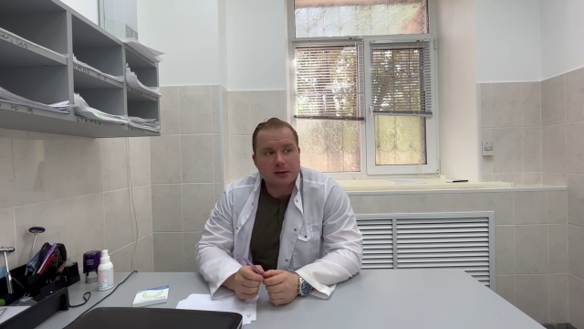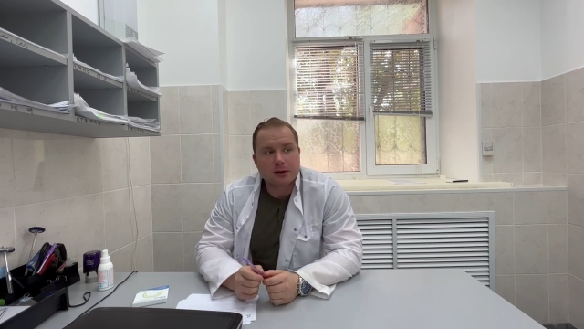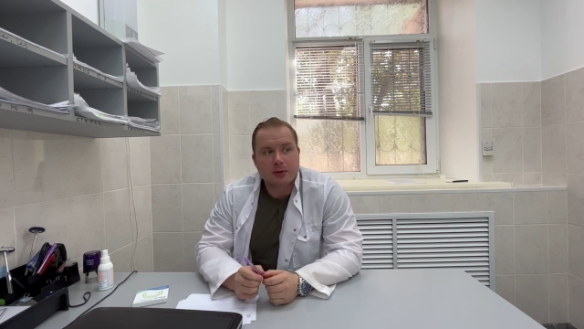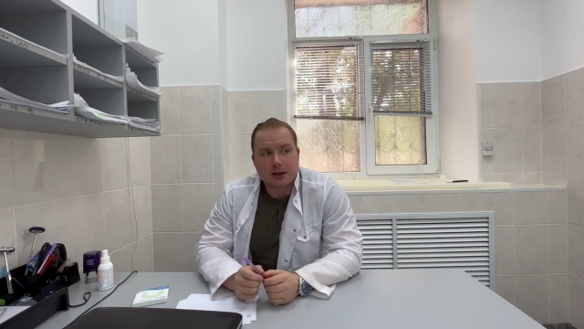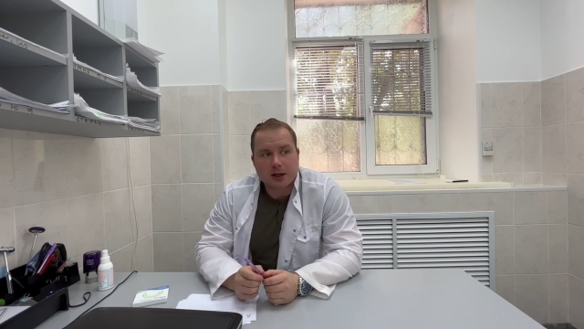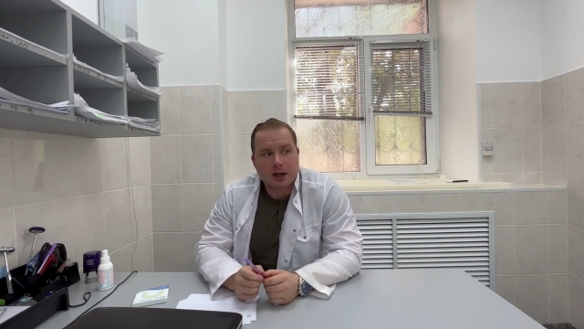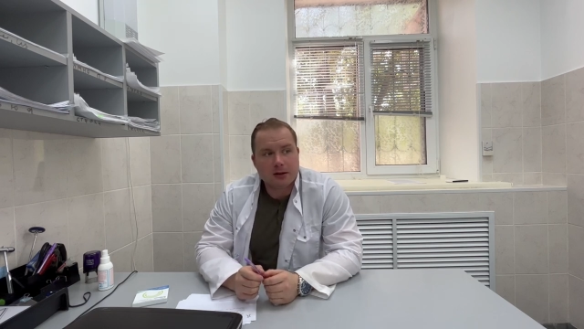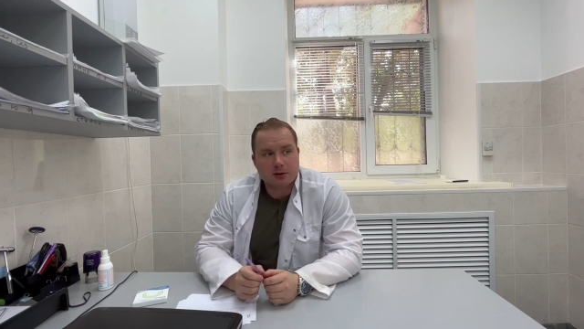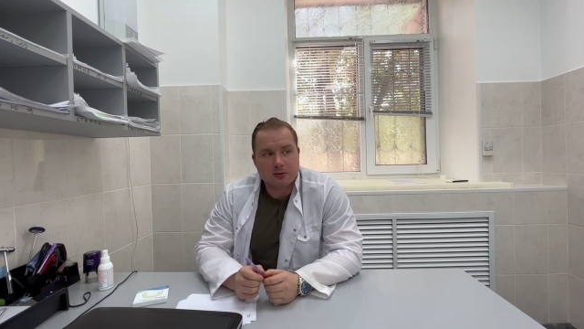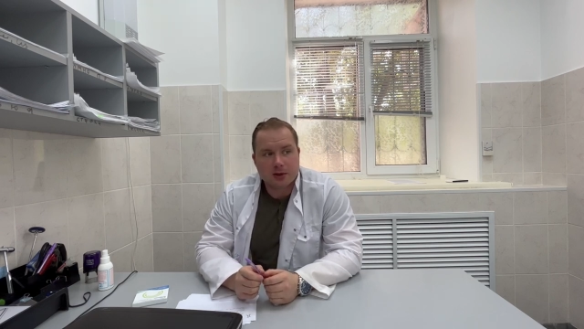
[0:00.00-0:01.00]

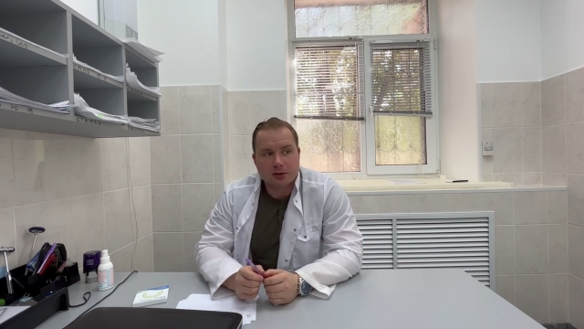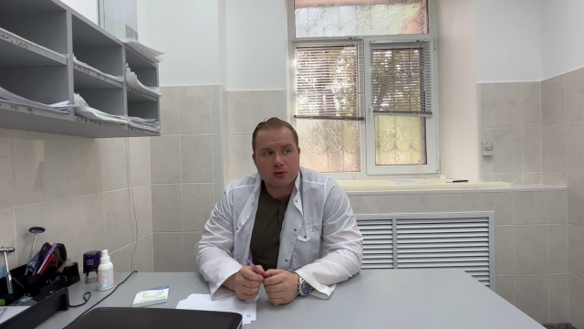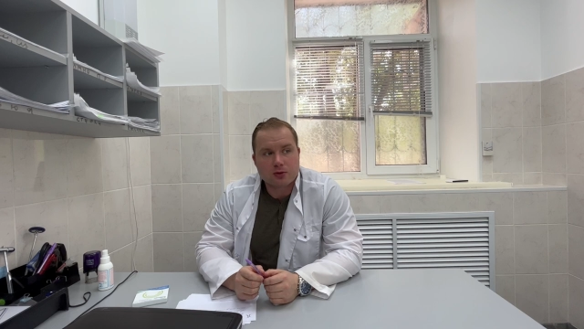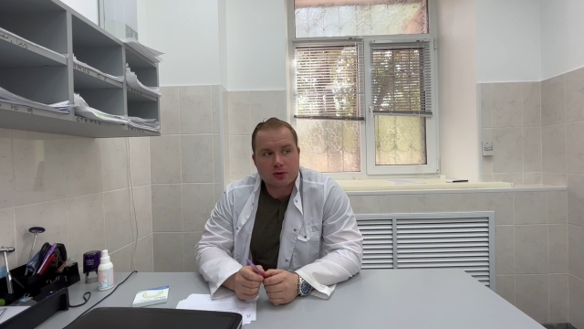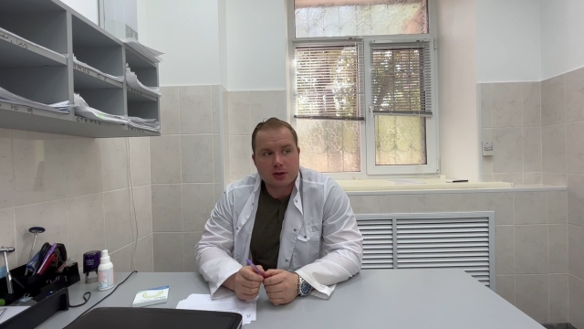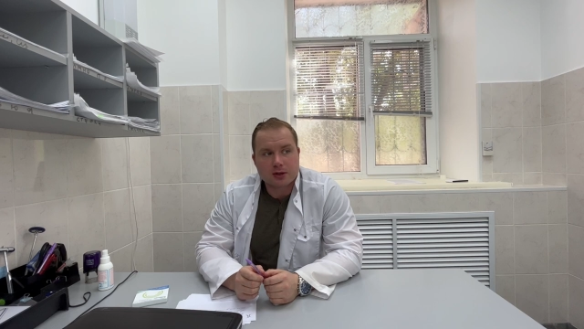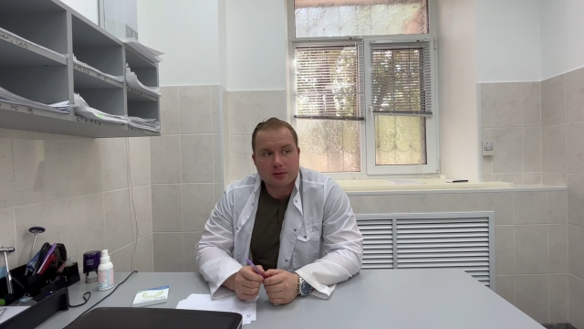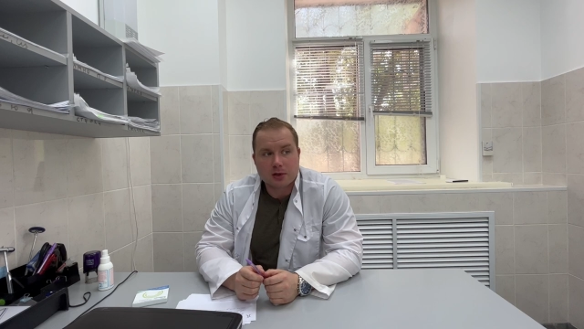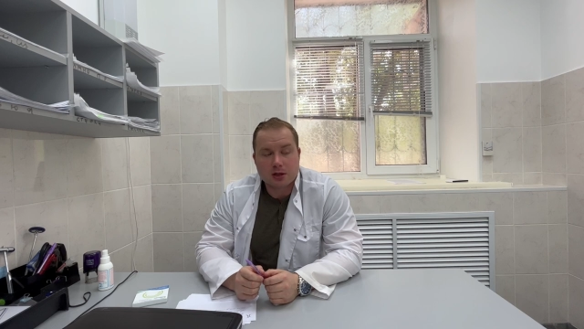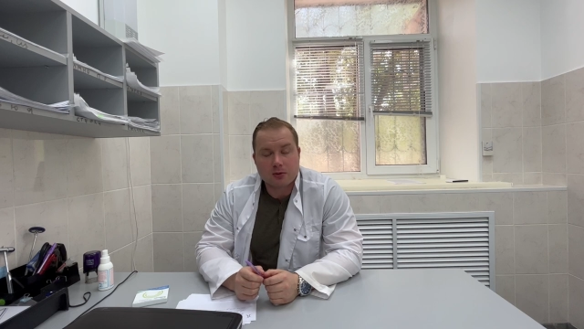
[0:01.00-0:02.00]
гормонального подхода к
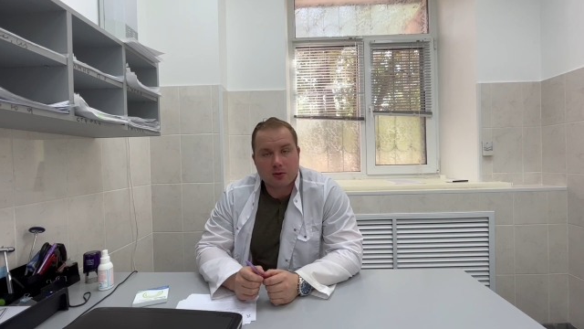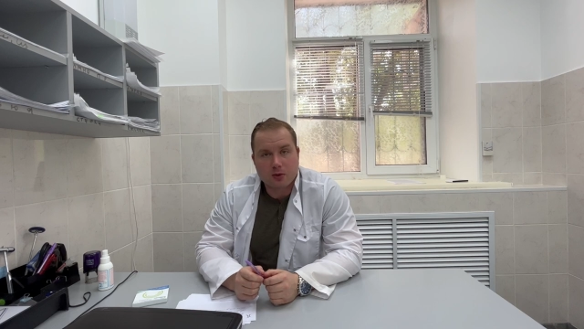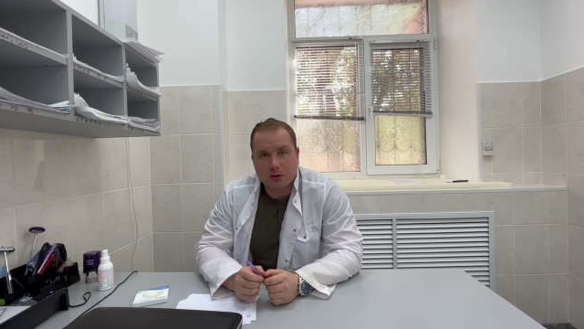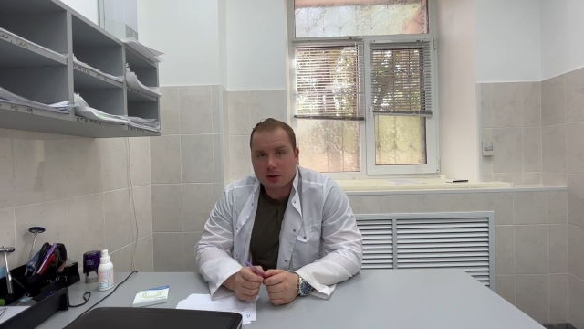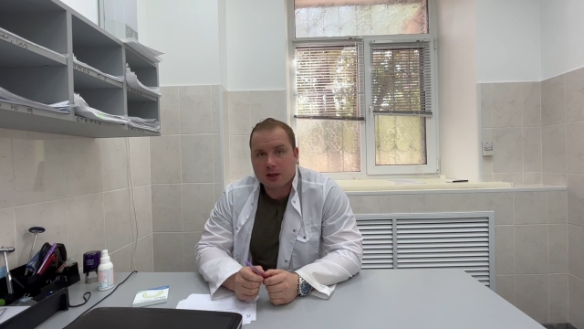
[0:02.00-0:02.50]
смене пола.